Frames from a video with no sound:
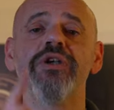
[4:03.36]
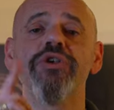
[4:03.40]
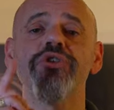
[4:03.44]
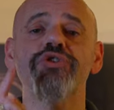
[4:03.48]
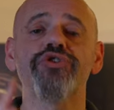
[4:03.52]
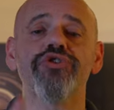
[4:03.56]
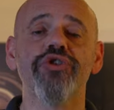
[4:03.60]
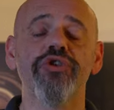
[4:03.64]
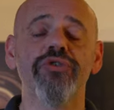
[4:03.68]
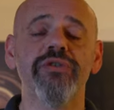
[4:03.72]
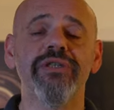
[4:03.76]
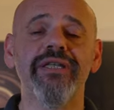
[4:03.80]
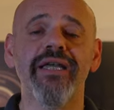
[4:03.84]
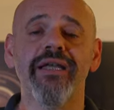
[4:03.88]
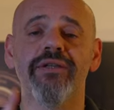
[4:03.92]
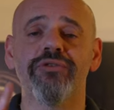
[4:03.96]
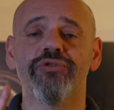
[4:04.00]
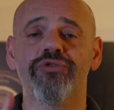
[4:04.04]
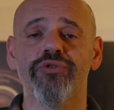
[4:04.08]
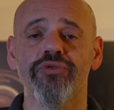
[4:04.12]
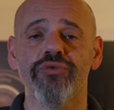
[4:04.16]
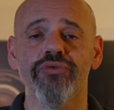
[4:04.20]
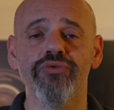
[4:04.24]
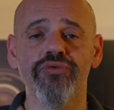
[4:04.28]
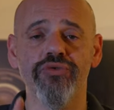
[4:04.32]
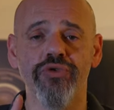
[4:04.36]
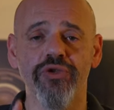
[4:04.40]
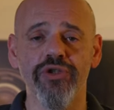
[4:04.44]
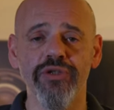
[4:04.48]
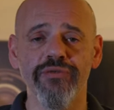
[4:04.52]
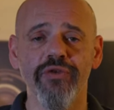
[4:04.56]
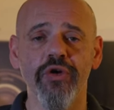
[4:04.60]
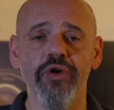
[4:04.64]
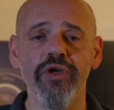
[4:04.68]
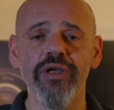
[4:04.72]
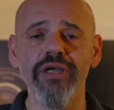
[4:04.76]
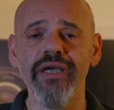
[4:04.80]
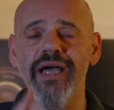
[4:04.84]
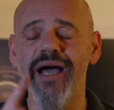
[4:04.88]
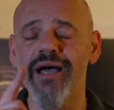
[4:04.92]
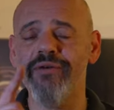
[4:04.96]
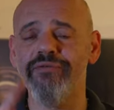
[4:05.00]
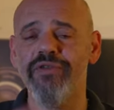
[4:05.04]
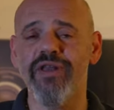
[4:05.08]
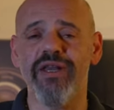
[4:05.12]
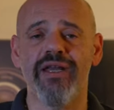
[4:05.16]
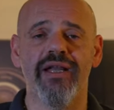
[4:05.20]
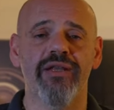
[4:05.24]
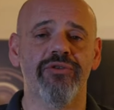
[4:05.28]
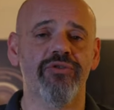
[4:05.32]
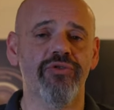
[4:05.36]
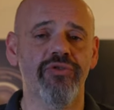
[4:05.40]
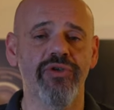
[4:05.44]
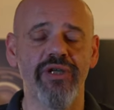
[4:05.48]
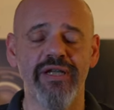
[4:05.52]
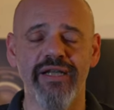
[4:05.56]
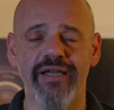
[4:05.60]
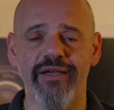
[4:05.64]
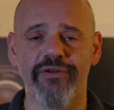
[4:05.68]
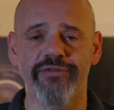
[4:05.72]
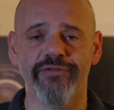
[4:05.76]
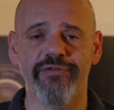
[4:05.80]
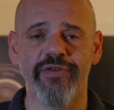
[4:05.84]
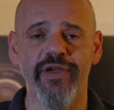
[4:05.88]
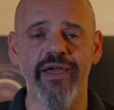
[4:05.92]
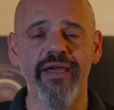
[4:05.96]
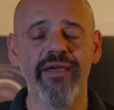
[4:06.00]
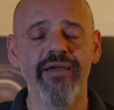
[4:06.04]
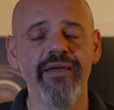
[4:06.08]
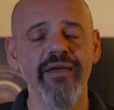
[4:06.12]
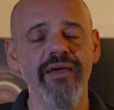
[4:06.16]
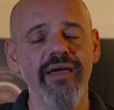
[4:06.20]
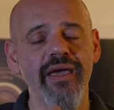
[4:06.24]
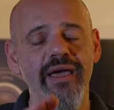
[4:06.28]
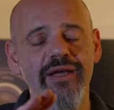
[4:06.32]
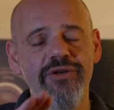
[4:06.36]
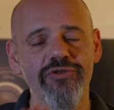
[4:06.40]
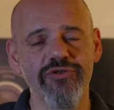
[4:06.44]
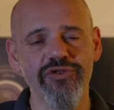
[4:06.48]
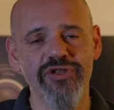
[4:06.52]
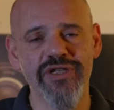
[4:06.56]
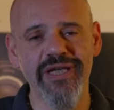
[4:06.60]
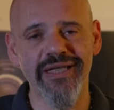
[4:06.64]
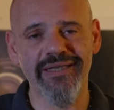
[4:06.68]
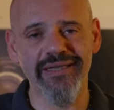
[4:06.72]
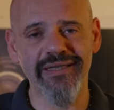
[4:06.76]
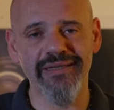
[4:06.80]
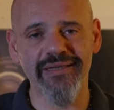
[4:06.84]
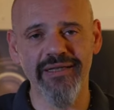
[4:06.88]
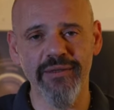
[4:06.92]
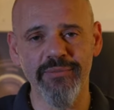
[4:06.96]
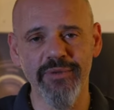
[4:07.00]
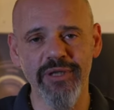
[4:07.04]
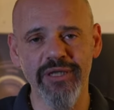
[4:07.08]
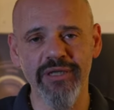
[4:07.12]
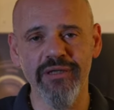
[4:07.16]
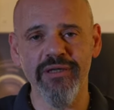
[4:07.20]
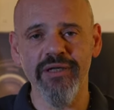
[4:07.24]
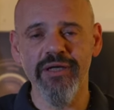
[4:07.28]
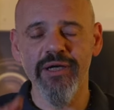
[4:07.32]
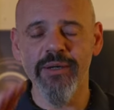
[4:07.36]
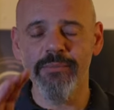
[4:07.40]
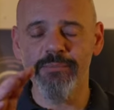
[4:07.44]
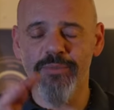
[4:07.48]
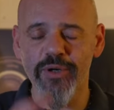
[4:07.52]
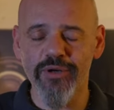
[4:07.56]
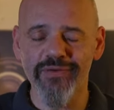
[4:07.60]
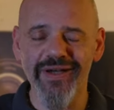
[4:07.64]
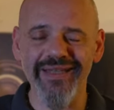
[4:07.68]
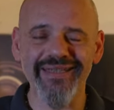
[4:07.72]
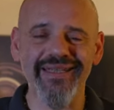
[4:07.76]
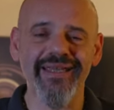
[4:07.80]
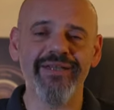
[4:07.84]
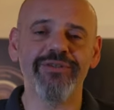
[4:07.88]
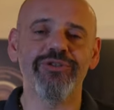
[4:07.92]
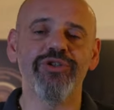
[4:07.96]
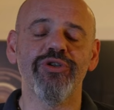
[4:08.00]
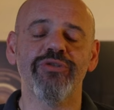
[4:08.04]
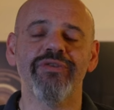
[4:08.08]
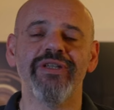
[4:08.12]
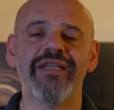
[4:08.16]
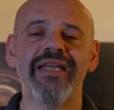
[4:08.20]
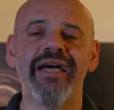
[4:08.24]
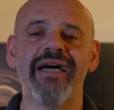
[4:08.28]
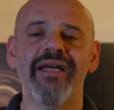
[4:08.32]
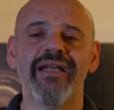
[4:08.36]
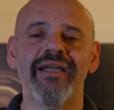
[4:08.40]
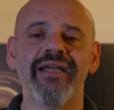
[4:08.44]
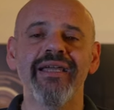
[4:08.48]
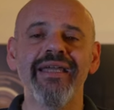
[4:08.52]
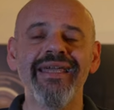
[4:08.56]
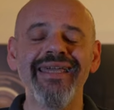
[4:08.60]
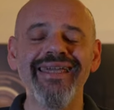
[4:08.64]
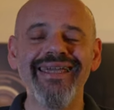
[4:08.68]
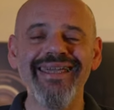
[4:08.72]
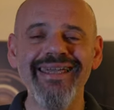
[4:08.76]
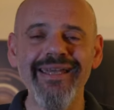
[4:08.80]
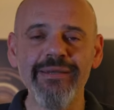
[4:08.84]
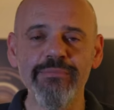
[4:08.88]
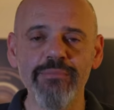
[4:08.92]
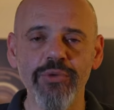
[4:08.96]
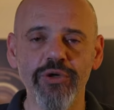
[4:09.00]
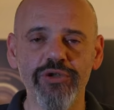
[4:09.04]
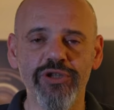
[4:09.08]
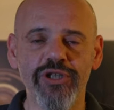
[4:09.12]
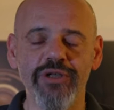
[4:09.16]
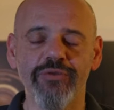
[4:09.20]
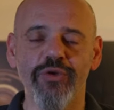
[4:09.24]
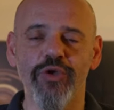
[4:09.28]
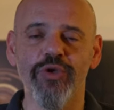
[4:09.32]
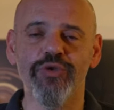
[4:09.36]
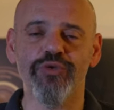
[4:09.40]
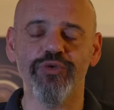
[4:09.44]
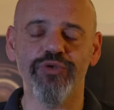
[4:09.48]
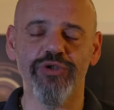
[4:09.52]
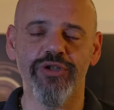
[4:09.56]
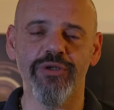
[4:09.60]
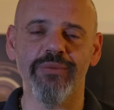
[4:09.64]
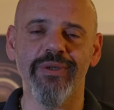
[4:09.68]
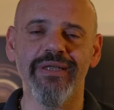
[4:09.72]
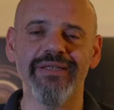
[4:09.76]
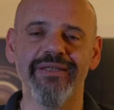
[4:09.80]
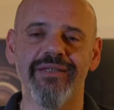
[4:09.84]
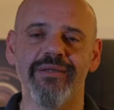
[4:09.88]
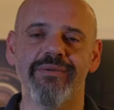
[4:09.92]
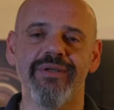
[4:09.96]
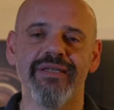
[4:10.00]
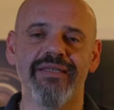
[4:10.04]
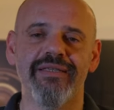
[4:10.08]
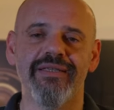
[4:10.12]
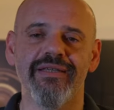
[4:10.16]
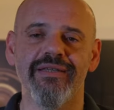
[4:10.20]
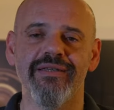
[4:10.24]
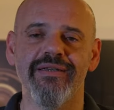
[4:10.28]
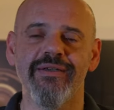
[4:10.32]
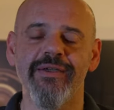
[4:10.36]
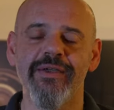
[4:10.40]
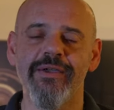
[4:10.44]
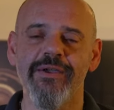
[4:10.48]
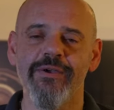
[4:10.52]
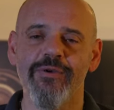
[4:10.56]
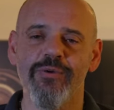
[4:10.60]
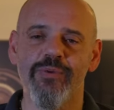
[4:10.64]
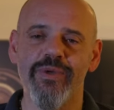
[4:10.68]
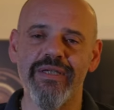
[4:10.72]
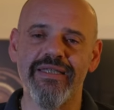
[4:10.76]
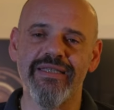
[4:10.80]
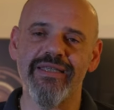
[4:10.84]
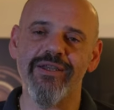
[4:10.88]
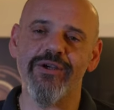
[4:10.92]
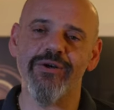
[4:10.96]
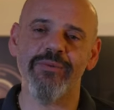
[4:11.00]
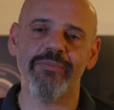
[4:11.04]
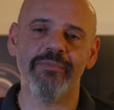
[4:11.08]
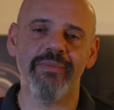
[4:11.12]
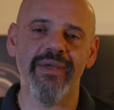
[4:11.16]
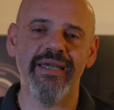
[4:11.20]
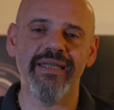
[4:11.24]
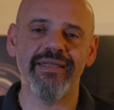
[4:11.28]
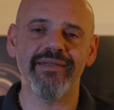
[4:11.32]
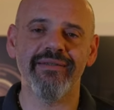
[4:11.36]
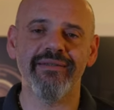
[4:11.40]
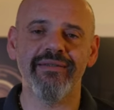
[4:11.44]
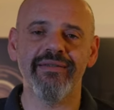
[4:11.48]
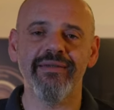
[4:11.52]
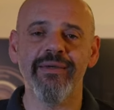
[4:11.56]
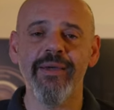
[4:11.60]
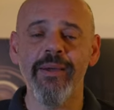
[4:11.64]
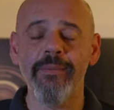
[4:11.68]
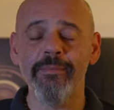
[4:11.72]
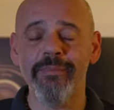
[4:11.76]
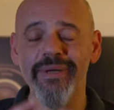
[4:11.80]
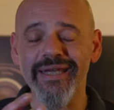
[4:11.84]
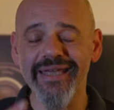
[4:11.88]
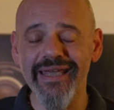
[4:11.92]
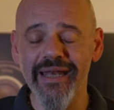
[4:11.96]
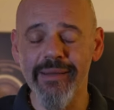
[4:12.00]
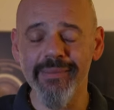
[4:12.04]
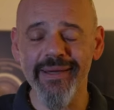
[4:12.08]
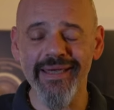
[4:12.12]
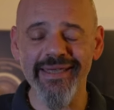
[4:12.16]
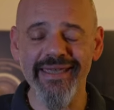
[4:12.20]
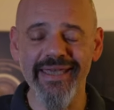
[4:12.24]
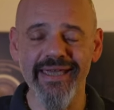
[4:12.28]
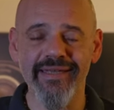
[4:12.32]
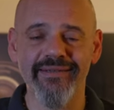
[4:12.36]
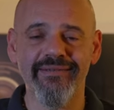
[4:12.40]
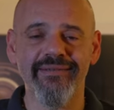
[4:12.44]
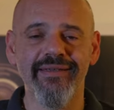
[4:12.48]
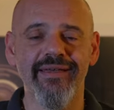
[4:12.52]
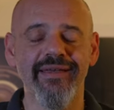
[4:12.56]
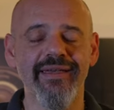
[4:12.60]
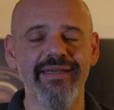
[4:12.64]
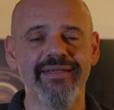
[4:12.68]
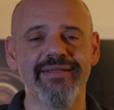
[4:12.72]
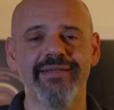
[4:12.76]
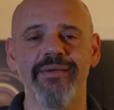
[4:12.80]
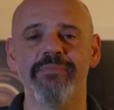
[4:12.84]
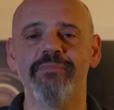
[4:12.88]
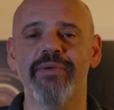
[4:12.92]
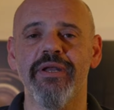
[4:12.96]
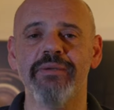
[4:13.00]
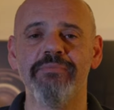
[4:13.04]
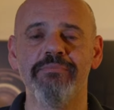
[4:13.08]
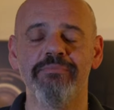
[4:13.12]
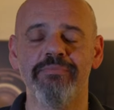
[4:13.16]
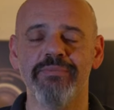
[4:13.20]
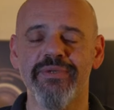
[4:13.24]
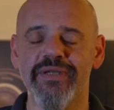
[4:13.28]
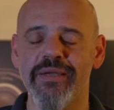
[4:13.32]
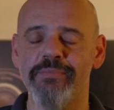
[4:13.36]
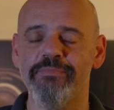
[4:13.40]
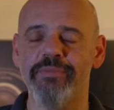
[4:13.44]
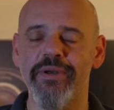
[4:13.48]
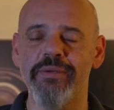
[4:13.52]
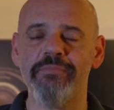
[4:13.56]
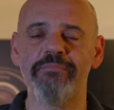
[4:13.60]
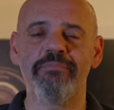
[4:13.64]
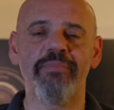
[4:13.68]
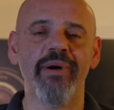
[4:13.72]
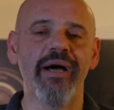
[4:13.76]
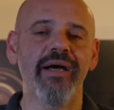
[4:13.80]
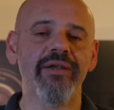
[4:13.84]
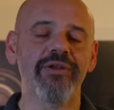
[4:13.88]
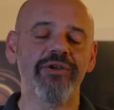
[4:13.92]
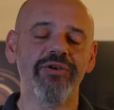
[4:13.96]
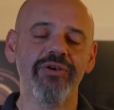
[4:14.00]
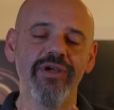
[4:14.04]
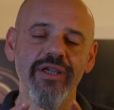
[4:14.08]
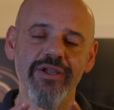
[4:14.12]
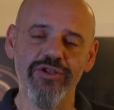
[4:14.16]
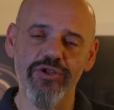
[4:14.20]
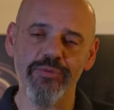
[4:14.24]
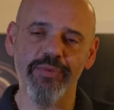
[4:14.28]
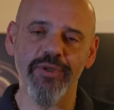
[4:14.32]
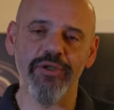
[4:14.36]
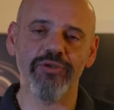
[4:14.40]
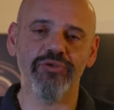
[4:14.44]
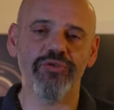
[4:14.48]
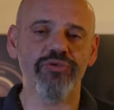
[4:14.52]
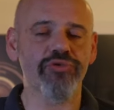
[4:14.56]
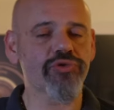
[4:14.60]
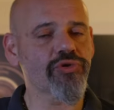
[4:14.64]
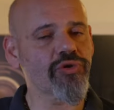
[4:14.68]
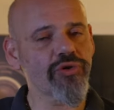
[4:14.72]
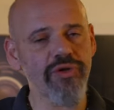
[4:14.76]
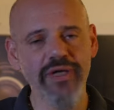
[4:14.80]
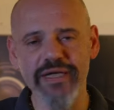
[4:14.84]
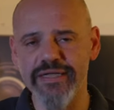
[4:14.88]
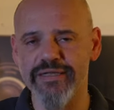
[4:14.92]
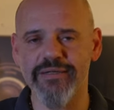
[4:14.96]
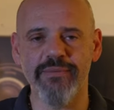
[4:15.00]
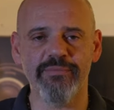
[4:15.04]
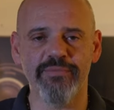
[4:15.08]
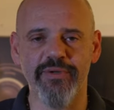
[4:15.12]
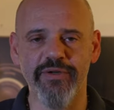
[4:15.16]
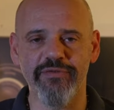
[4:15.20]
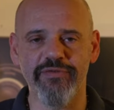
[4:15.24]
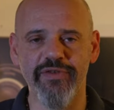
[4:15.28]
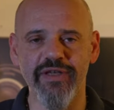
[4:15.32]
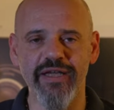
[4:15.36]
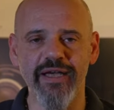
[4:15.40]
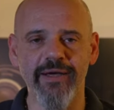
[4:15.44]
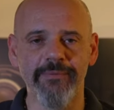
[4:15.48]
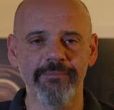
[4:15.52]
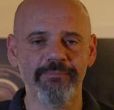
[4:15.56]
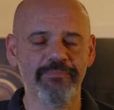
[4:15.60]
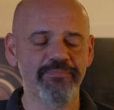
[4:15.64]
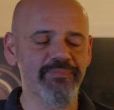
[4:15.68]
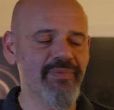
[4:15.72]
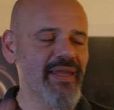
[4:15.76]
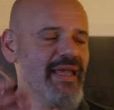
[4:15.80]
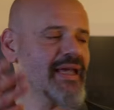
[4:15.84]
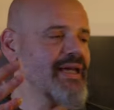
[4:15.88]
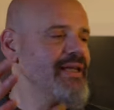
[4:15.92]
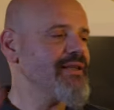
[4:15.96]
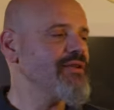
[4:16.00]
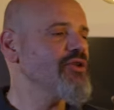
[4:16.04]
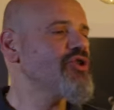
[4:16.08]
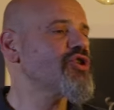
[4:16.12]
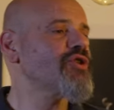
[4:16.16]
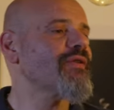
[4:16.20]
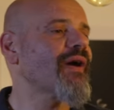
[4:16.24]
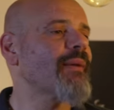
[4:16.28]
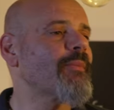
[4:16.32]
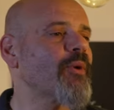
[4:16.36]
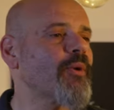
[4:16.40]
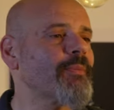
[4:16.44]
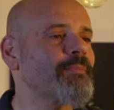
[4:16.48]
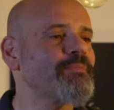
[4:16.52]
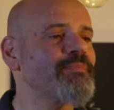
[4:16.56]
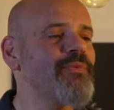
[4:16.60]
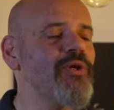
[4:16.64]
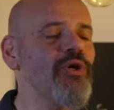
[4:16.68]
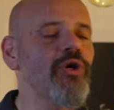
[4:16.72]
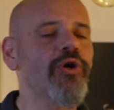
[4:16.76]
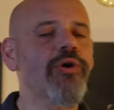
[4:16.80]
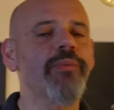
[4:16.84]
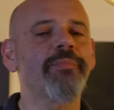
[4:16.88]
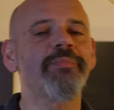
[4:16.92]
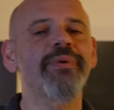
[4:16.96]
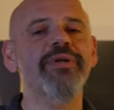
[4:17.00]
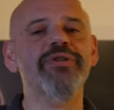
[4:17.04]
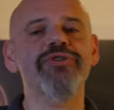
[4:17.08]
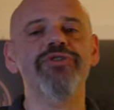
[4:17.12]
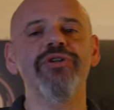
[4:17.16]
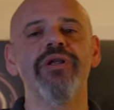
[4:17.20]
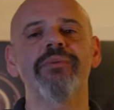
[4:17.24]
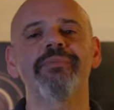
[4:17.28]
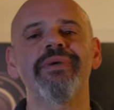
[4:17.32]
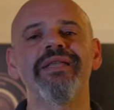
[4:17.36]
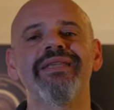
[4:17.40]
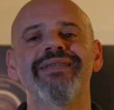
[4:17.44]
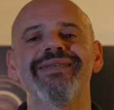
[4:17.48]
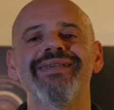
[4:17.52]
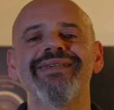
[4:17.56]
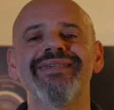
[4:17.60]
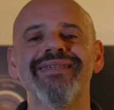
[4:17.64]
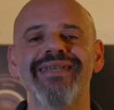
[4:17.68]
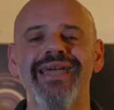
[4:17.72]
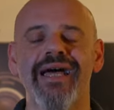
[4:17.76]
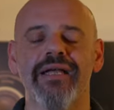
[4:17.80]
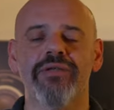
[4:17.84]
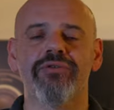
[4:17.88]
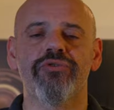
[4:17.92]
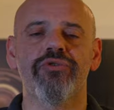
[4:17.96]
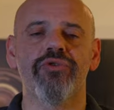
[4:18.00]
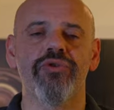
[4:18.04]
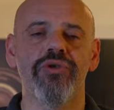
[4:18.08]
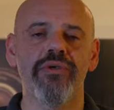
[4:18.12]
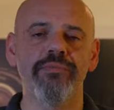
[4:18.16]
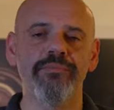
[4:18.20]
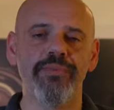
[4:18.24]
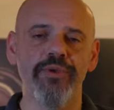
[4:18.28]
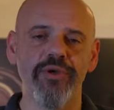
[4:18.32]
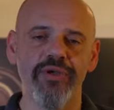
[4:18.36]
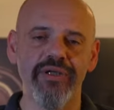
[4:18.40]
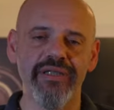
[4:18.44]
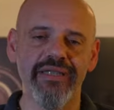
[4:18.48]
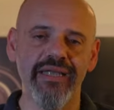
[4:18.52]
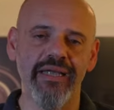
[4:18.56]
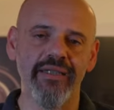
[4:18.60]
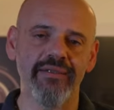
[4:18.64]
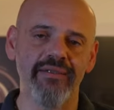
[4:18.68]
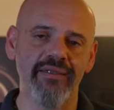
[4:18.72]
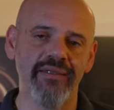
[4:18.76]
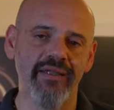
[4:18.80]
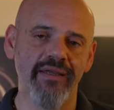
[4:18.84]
soltanto uno di voi ha avvelenato il caffè e non siate timidi, provate a indovinare il motivo di tutti quanti questi, questi commenti, perché la maglietta è sempre in, sempre in palio e soprattutto è sempre figa. Dicevamo, io personalmente scatto in priorità di